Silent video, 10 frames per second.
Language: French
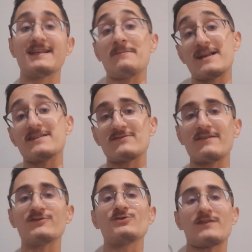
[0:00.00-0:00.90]
terminera son
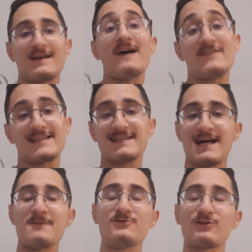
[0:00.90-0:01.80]
aventure avec
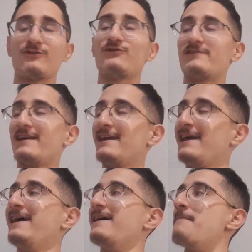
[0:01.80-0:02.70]
un but refusé
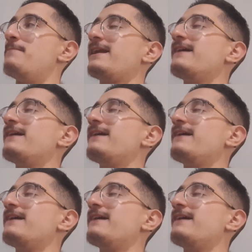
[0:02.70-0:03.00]
par